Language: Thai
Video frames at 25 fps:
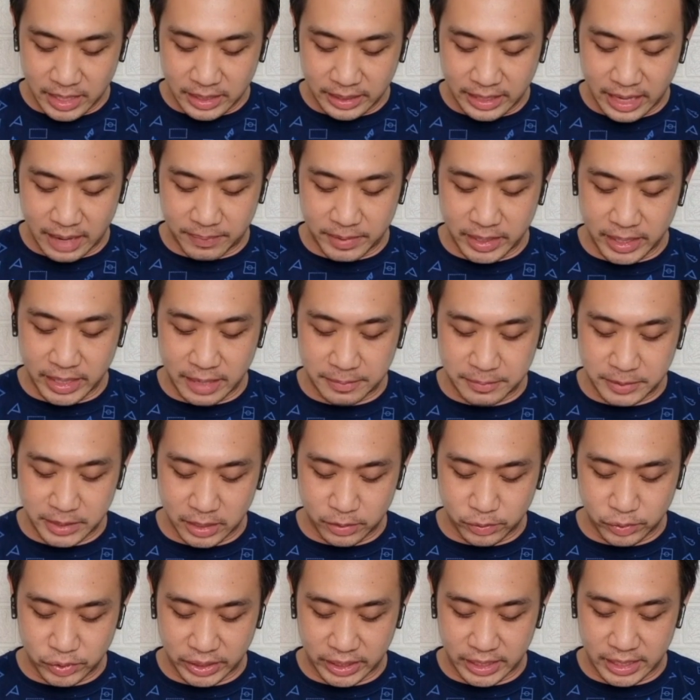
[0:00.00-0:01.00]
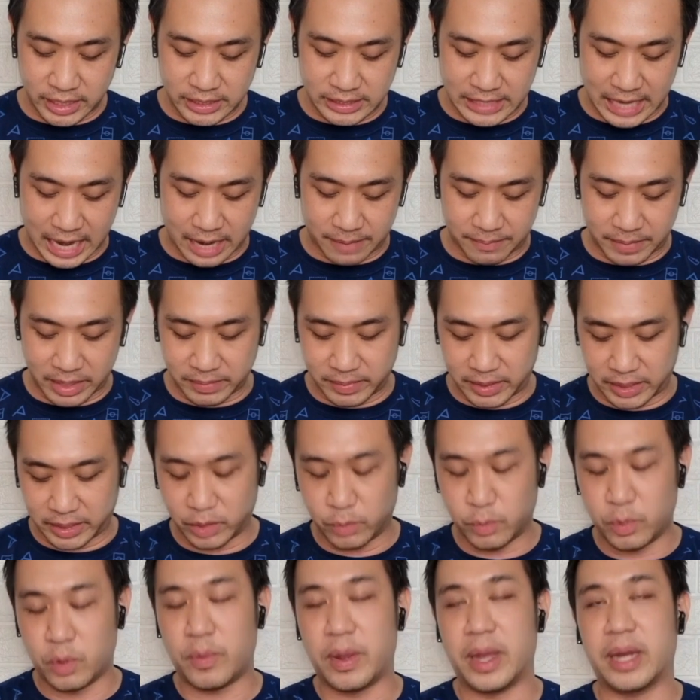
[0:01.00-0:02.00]
เกมนี้ครับเชลซีจะไม่มี
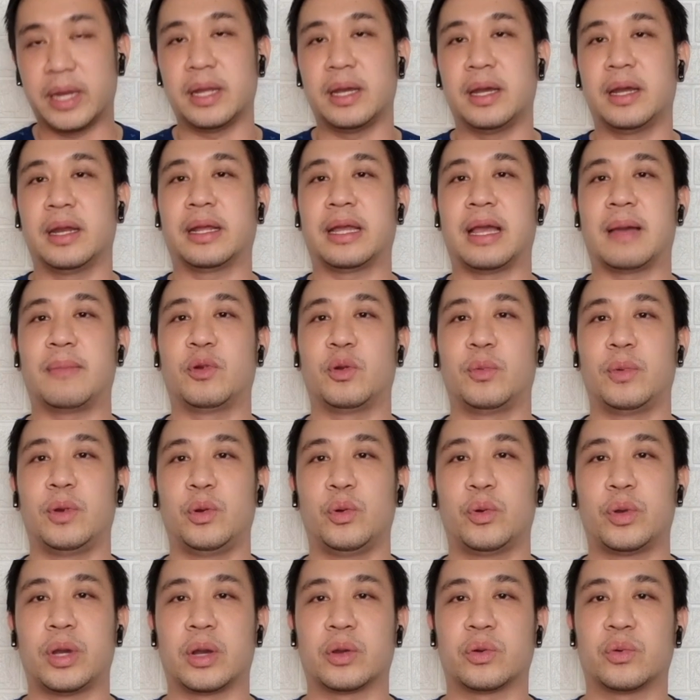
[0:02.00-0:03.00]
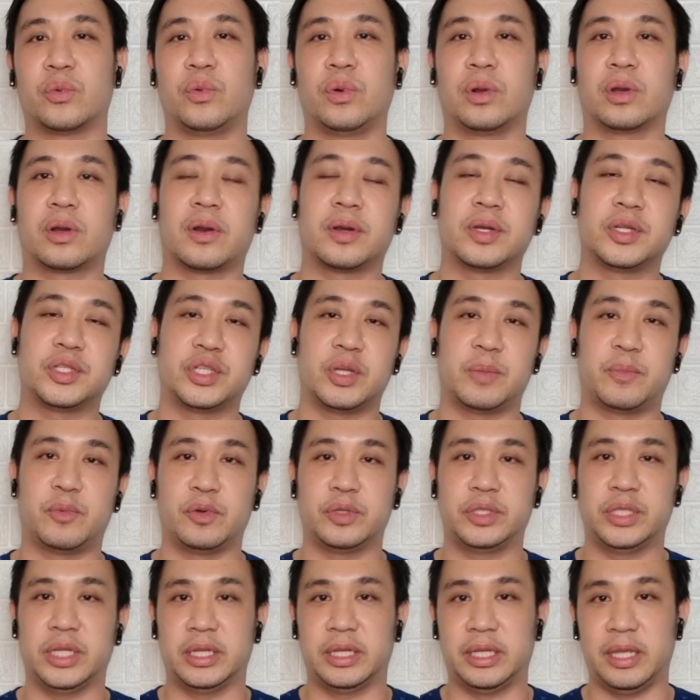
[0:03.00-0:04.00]
ติโมแวนเนอร์นะครับรวมถึงลูกากูแล้วก็คริสเตียนรู
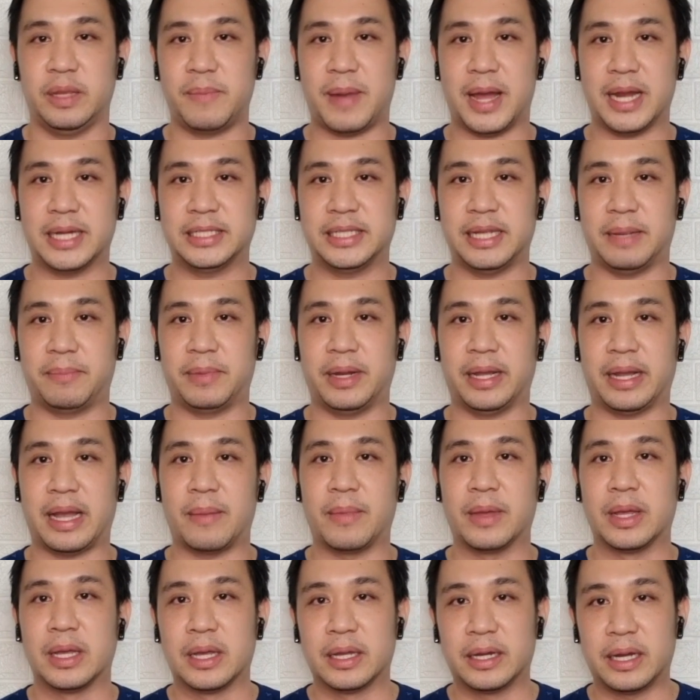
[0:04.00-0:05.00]
ลิสิตที่บาดเจ็บนะครับ